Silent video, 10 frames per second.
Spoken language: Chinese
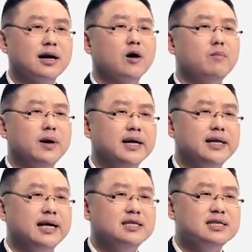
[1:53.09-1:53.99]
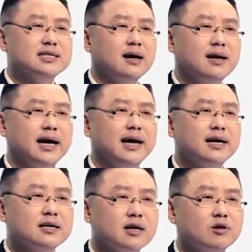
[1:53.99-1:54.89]
然后每年经常
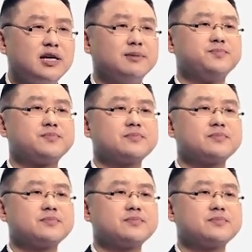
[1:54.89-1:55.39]
来朝见。